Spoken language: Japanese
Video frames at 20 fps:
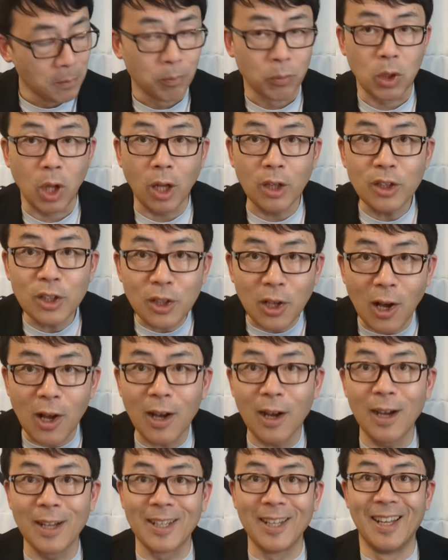何考
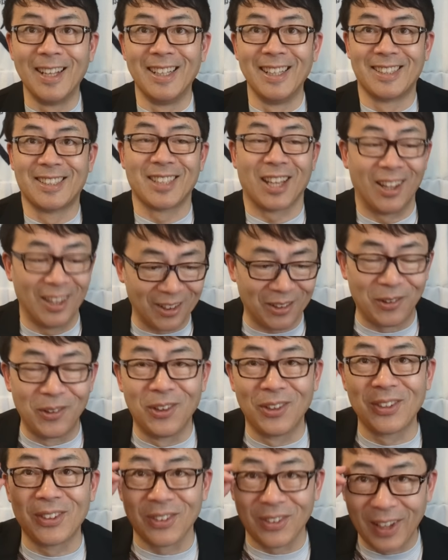えてるんですかね、
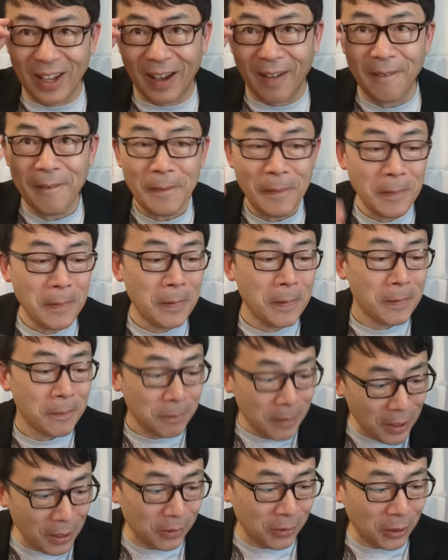この人ね。
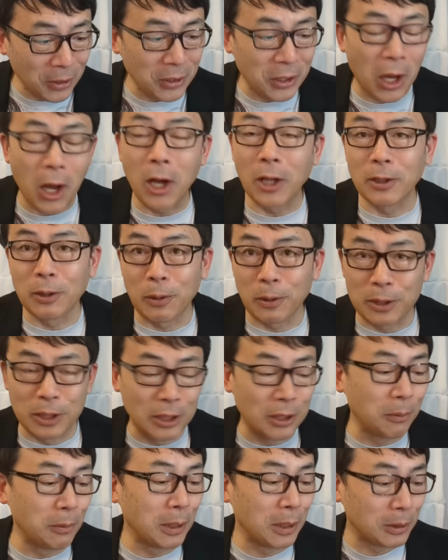ね、何考えてるか
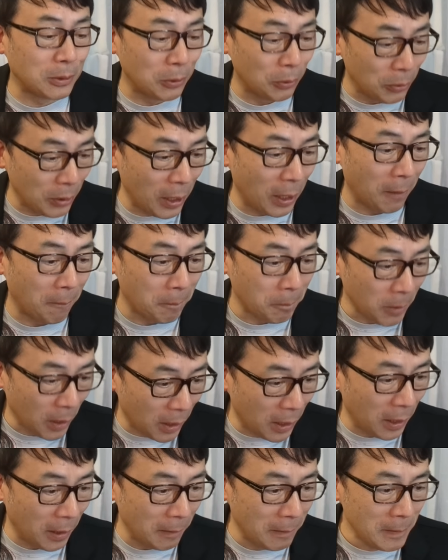聞いてみたいですけどね。
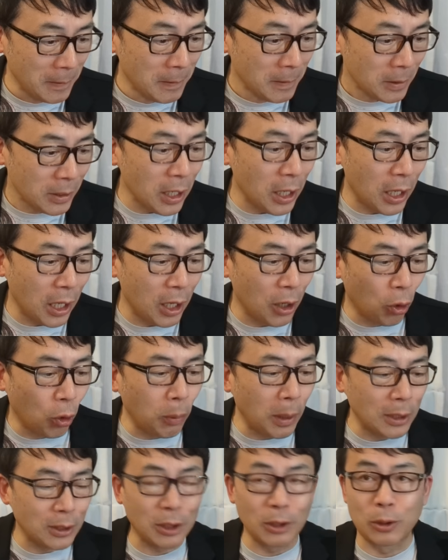はい。で、
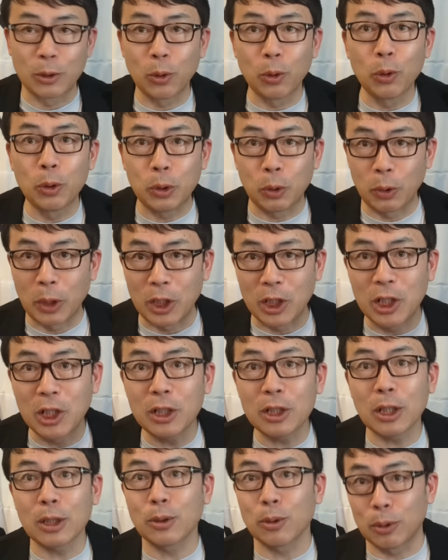大林さんにその意図をね、
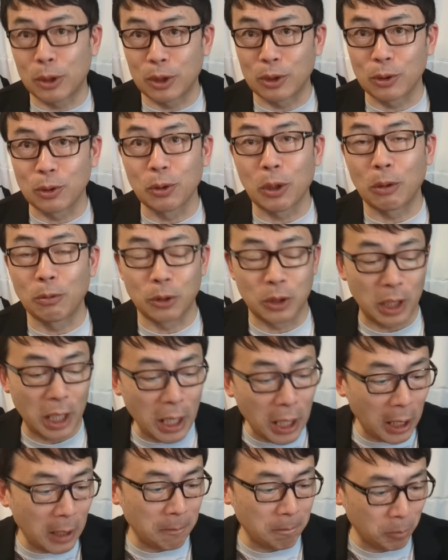聞いたそうです、夕刊フジ。
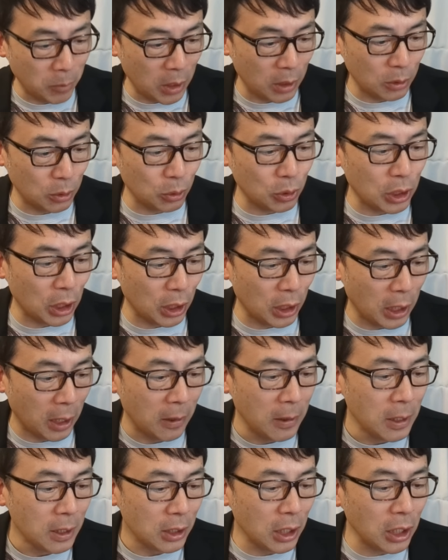偉い。ね、そしたら
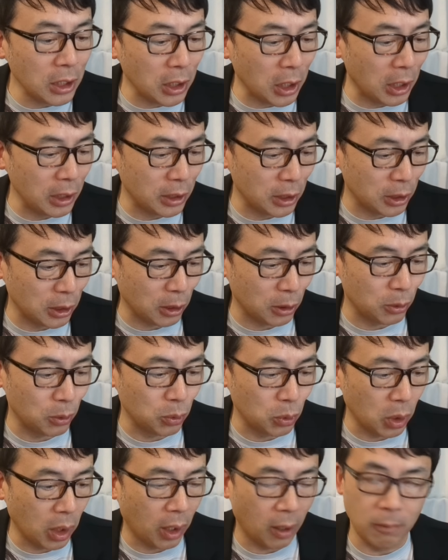ね、なんて帰ってきたかとい
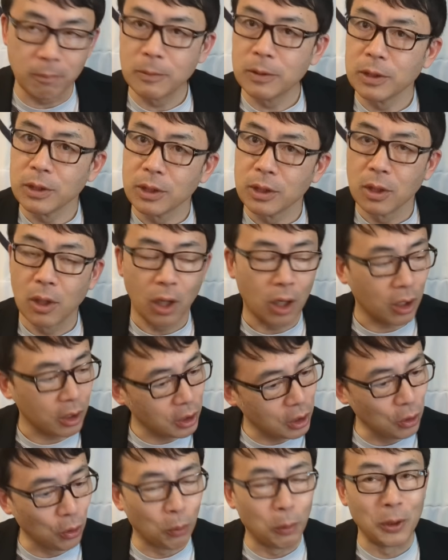うとね、
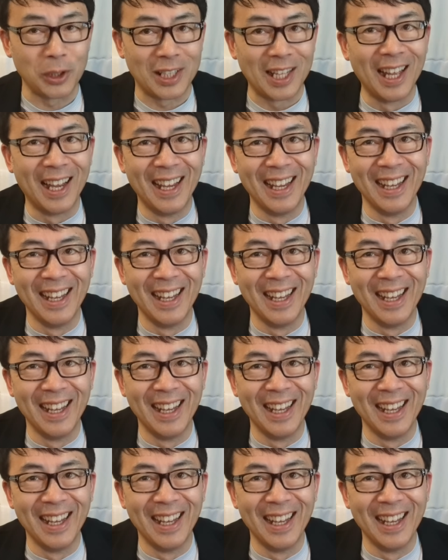はっきり覚えて